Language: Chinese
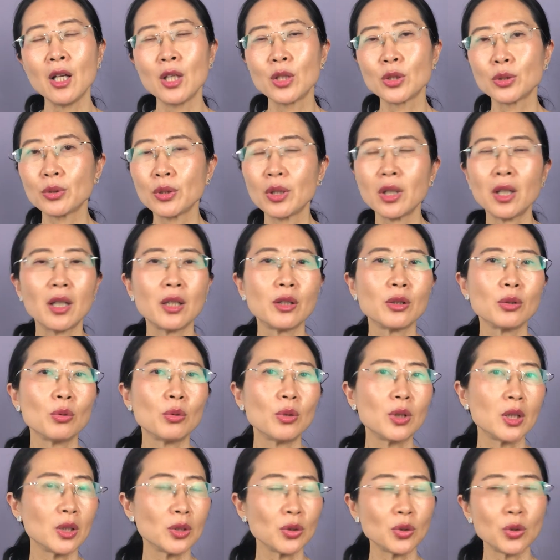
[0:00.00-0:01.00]
所以很
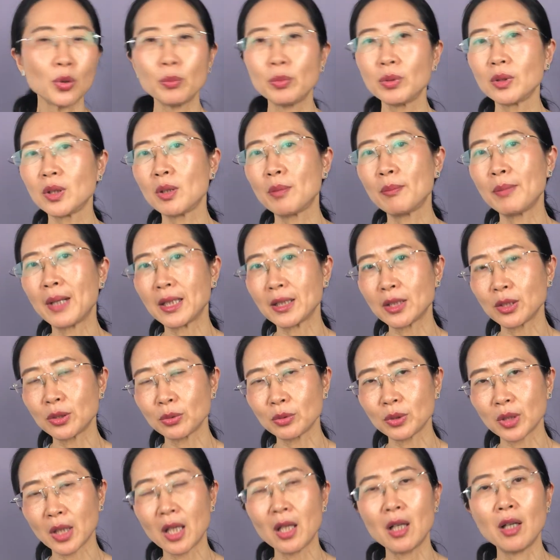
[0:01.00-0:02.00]
多人都不能把这
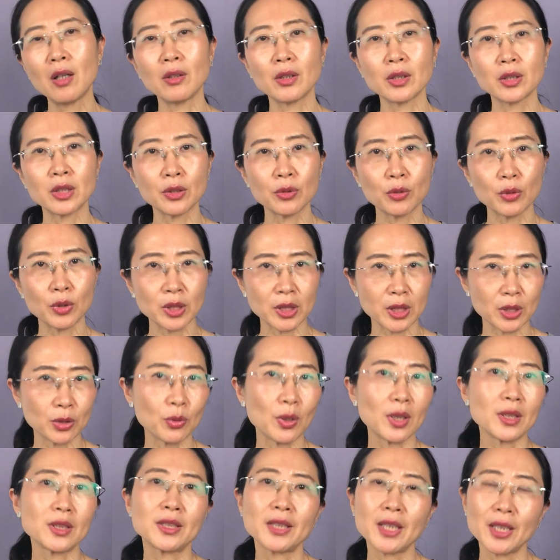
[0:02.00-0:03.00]
种良好的生活习
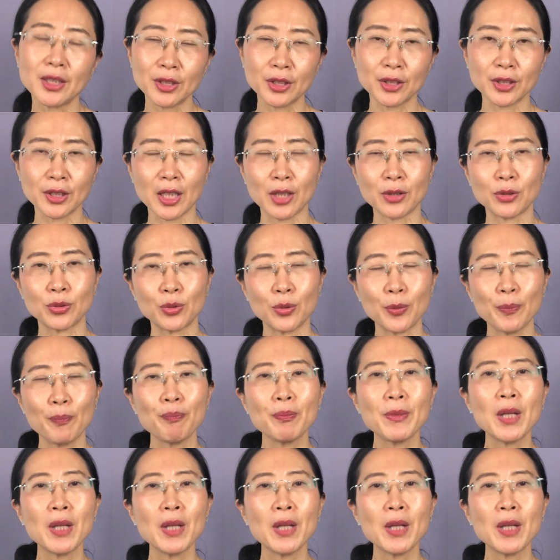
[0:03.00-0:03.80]
惯坚持下去。